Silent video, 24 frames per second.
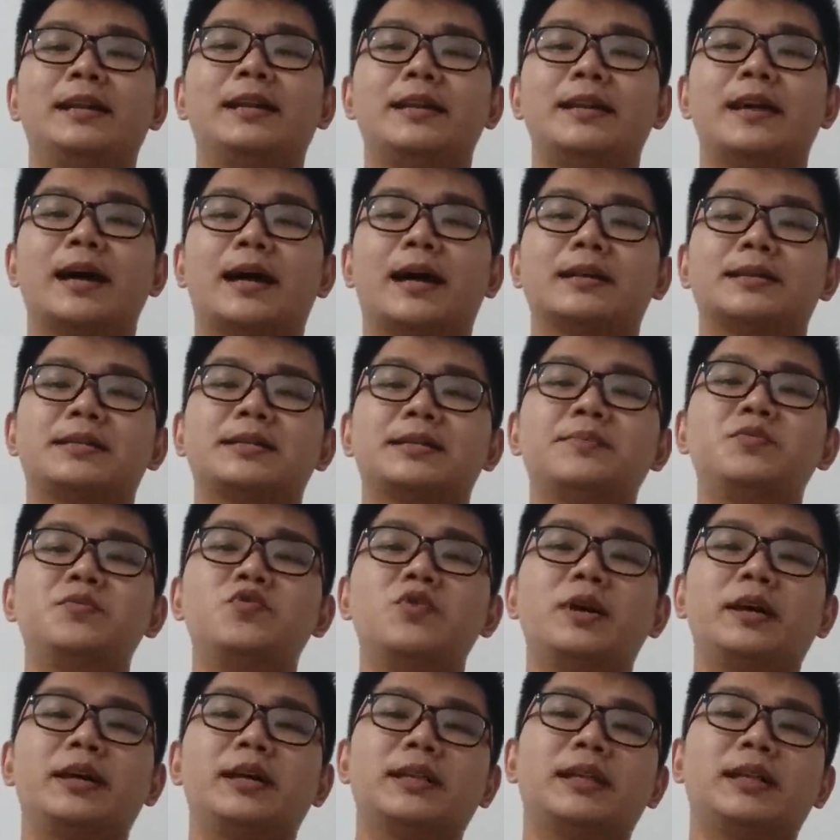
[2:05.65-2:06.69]
Ya,
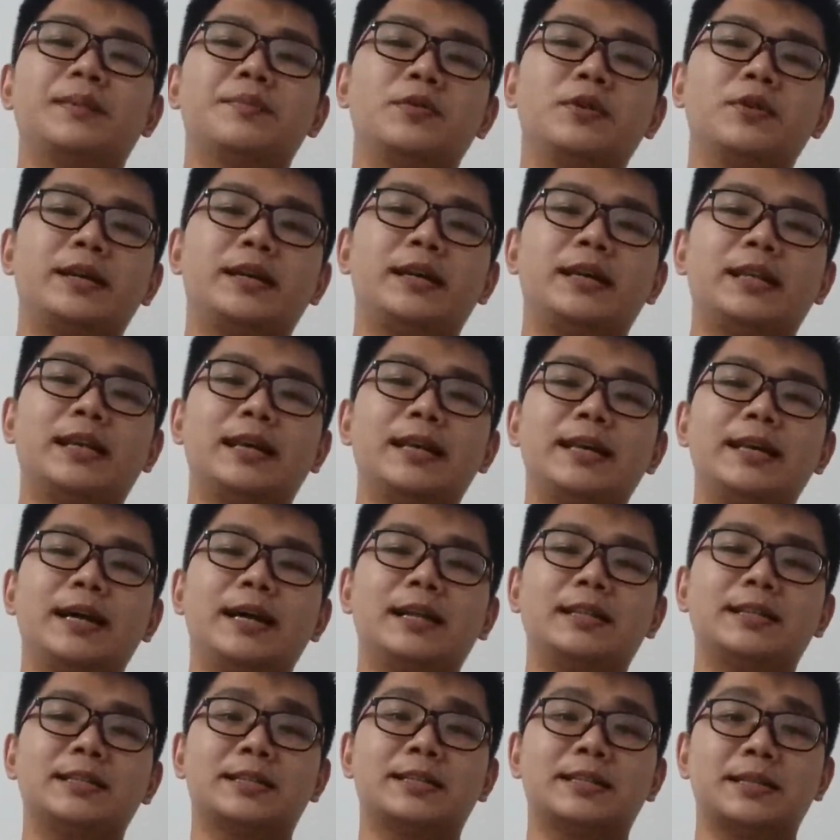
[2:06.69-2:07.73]
semua kita kita
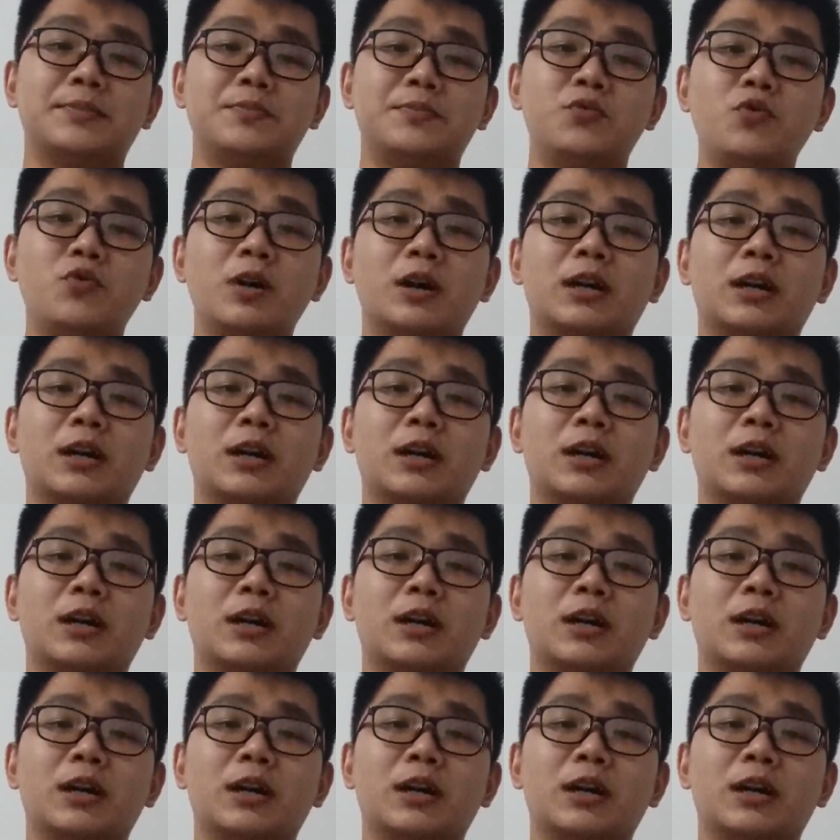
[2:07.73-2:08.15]
lihat semua